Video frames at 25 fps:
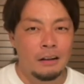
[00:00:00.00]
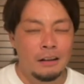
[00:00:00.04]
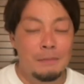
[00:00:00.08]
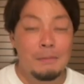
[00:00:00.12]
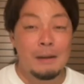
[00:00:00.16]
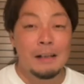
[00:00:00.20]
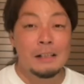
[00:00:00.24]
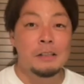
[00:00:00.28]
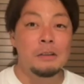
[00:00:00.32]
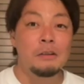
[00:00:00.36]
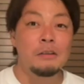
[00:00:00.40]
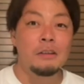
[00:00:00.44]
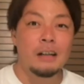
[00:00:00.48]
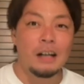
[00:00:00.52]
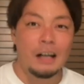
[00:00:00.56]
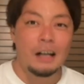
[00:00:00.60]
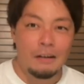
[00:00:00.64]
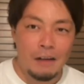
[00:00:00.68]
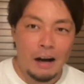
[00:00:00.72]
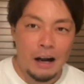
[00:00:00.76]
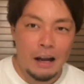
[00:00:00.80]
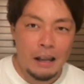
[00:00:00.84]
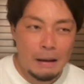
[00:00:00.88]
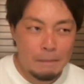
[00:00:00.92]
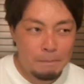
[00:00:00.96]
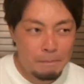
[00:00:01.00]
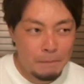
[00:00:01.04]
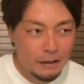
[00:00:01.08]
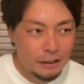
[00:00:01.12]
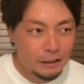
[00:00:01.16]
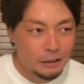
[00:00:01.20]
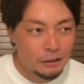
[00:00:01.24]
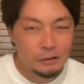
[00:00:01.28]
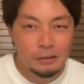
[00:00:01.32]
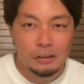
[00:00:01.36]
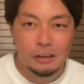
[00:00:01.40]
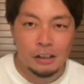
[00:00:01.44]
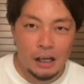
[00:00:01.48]
で、まあそっからはやっぱ
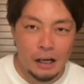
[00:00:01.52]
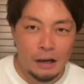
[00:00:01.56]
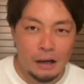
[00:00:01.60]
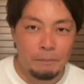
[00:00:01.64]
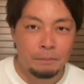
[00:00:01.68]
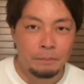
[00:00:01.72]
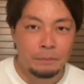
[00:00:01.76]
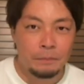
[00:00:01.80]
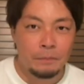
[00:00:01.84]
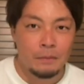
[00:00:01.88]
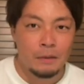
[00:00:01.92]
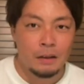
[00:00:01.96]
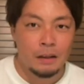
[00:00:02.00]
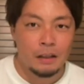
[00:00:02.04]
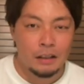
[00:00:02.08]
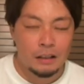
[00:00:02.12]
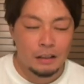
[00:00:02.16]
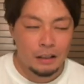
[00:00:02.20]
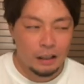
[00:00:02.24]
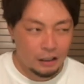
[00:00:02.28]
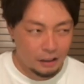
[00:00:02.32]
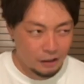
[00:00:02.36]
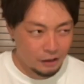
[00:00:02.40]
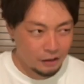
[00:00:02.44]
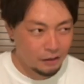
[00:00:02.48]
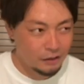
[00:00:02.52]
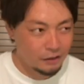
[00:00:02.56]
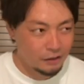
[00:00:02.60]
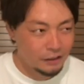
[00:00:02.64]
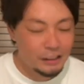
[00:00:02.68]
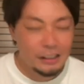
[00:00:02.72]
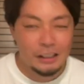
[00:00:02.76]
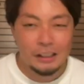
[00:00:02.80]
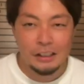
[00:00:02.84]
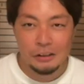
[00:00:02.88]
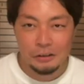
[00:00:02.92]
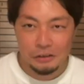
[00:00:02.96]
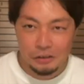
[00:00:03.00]
りゆる
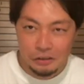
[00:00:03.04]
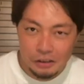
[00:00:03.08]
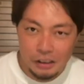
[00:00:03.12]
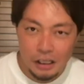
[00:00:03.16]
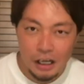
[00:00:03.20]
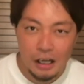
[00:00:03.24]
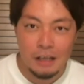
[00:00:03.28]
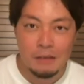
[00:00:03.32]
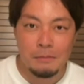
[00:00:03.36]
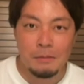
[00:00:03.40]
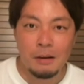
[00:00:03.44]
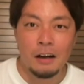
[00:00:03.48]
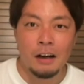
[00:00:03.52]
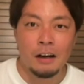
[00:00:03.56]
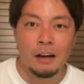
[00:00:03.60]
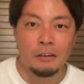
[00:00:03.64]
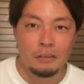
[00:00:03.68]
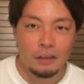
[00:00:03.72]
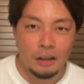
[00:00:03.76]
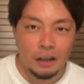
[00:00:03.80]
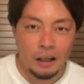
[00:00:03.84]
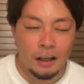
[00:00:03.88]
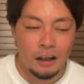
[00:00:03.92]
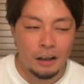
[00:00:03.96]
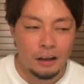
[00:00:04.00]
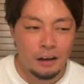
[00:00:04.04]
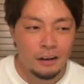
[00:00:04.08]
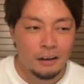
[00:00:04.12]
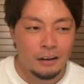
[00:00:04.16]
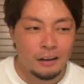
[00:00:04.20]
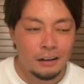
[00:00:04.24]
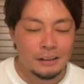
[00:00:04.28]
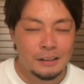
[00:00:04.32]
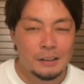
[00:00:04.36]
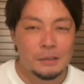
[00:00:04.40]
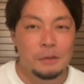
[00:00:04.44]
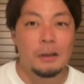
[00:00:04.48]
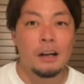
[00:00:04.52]
キャン、いいゆるいアニメなのでね、
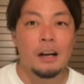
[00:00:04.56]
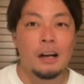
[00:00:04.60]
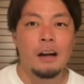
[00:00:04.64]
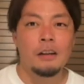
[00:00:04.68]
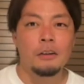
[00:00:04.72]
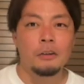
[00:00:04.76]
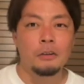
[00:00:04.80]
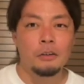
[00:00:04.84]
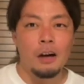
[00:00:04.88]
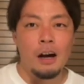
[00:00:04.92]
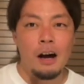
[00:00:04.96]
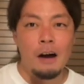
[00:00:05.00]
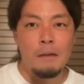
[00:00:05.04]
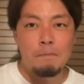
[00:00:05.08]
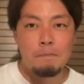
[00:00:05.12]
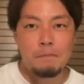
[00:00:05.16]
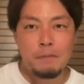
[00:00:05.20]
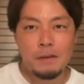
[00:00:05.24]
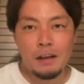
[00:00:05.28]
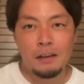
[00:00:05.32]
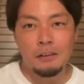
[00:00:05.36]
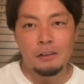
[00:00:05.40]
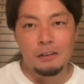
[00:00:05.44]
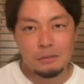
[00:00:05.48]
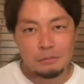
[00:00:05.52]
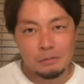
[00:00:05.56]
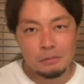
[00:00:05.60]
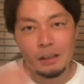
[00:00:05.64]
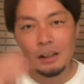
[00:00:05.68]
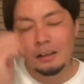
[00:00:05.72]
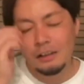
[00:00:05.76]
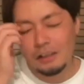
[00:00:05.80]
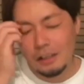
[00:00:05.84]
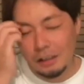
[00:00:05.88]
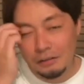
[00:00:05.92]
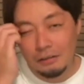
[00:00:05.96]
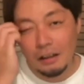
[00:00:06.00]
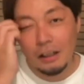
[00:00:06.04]
そっからはどんどんハッピーエンドに向
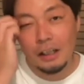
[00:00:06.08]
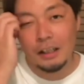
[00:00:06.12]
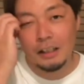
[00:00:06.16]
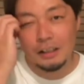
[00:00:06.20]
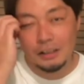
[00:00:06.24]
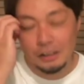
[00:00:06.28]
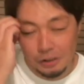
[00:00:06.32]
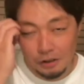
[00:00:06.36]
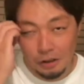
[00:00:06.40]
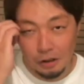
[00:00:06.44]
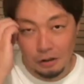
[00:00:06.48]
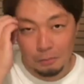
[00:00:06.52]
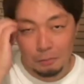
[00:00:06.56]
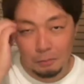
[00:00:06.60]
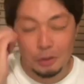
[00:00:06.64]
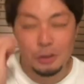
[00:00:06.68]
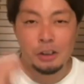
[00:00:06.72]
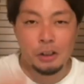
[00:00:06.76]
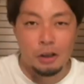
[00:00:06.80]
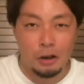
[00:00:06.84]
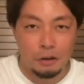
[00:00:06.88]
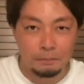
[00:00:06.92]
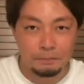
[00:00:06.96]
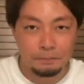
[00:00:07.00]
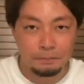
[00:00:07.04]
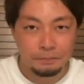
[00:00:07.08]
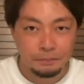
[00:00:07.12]
かっていくわけですよ。もちろん。